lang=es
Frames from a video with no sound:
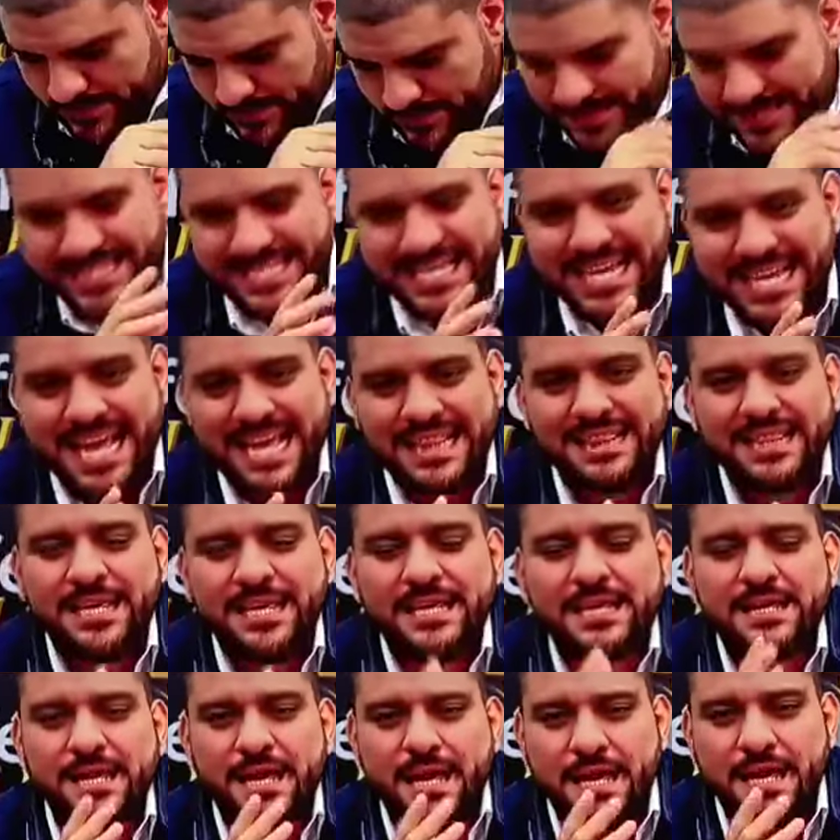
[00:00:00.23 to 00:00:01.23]
7 y
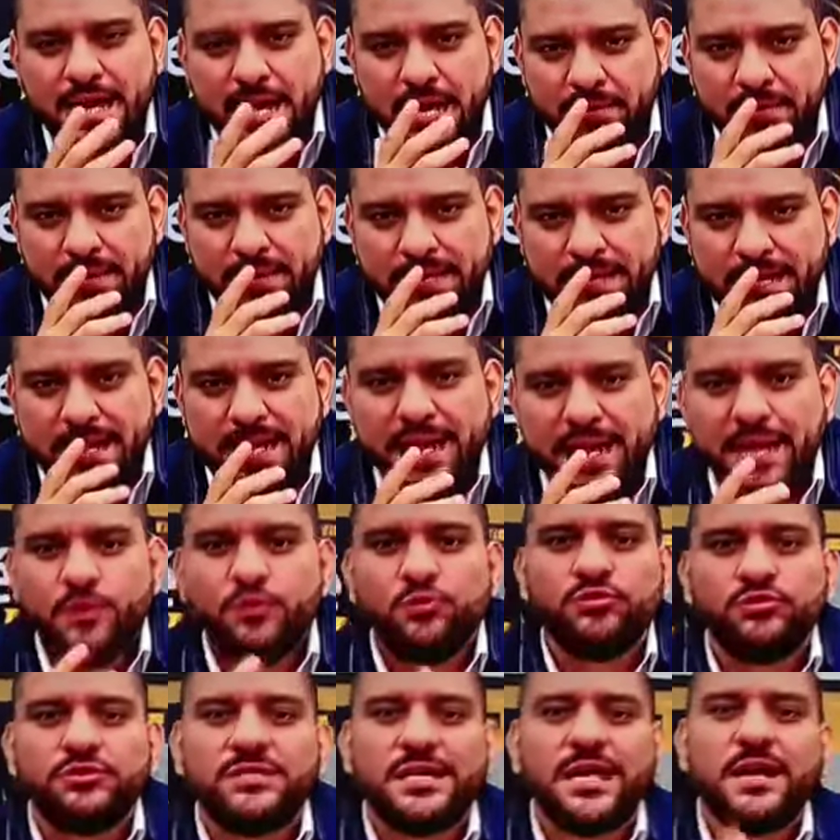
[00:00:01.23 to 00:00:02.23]
10 de la mañana
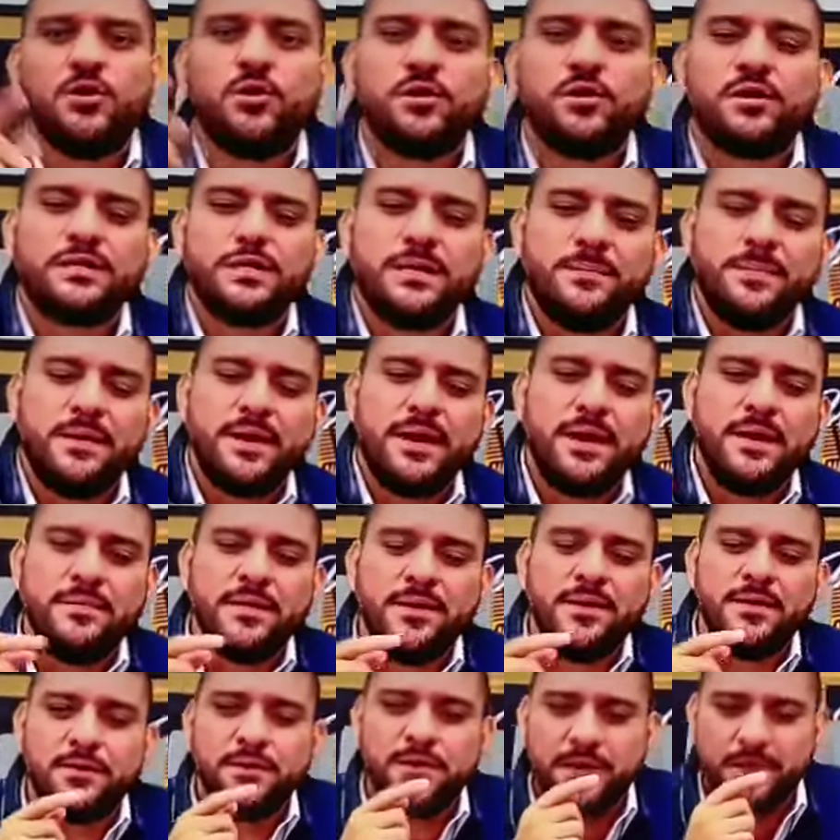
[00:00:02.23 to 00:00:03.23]
anuncian cortes para el
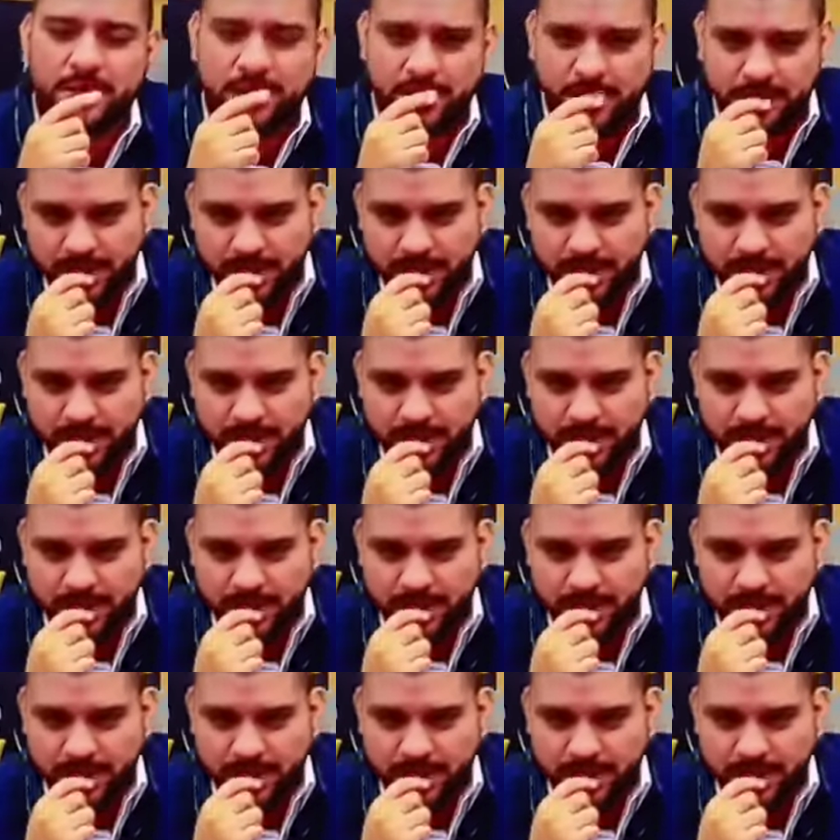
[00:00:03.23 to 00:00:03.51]
mediodía.